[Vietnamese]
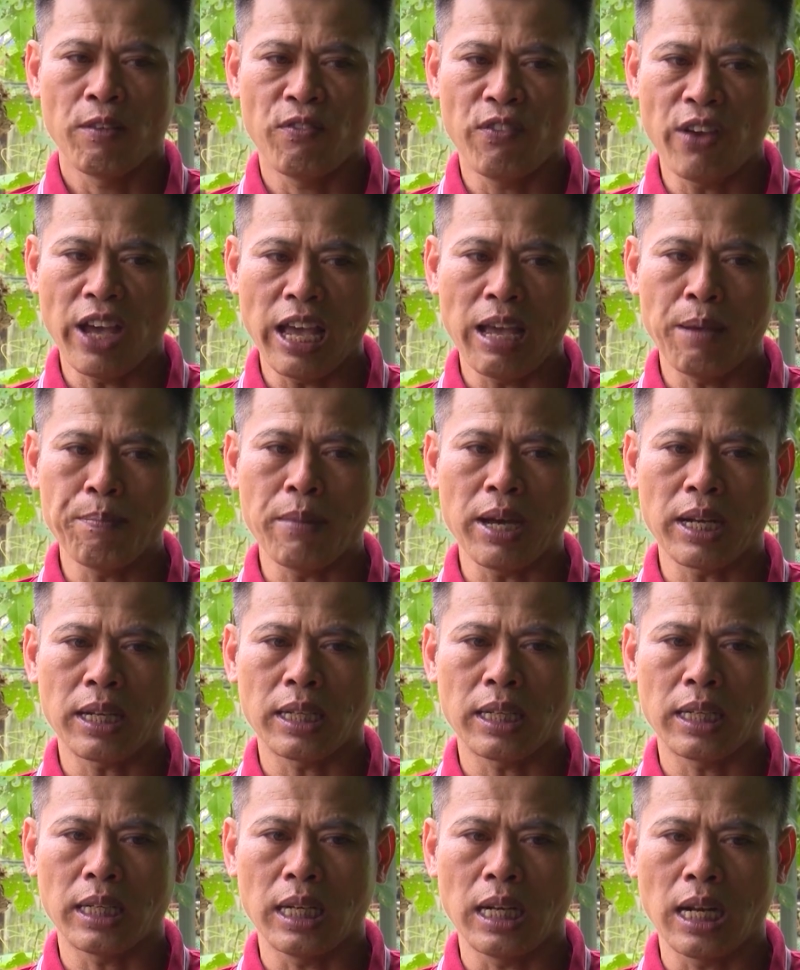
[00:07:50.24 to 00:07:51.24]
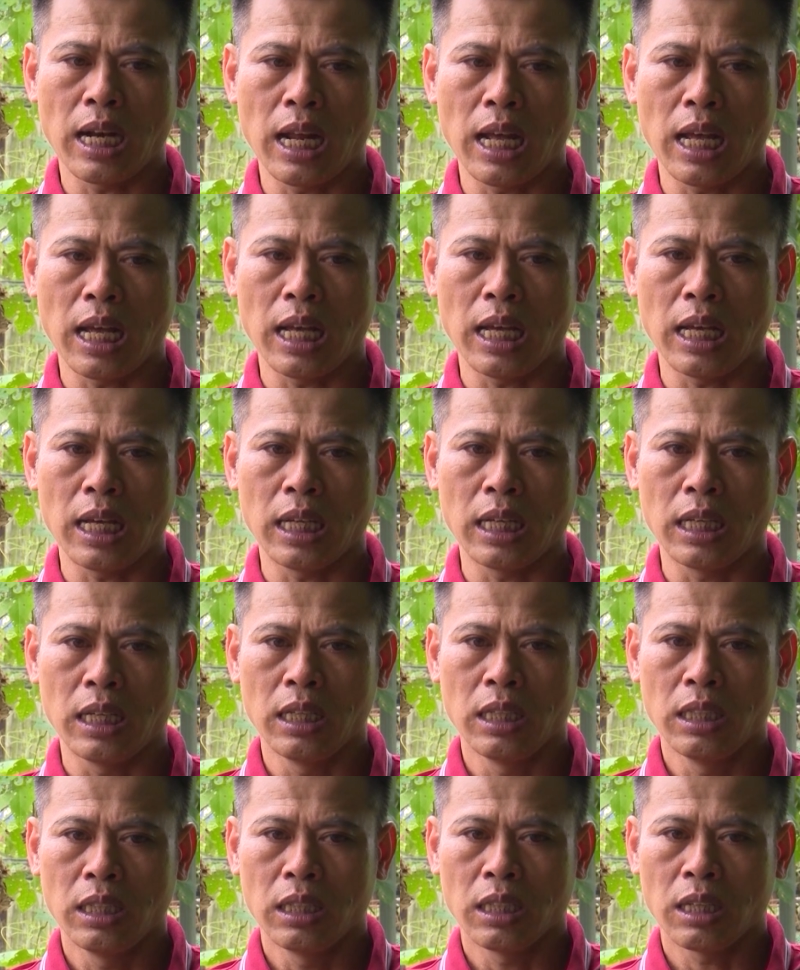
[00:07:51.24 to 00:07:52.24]
Về mặt à,
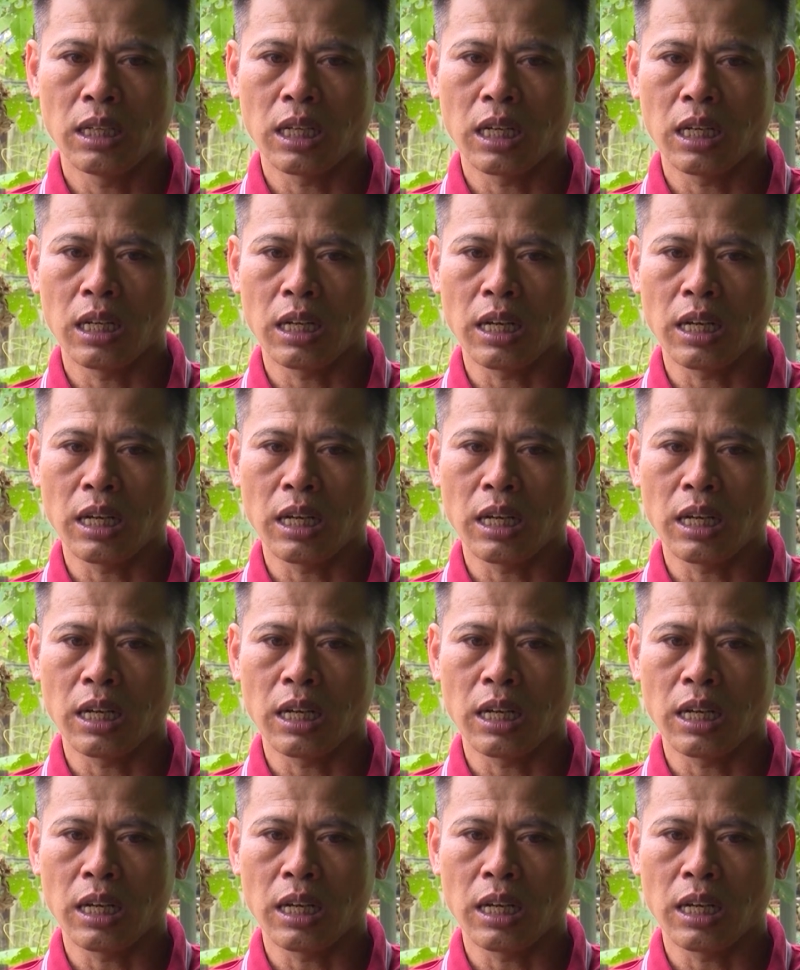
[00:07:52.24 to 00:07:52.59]
ừ,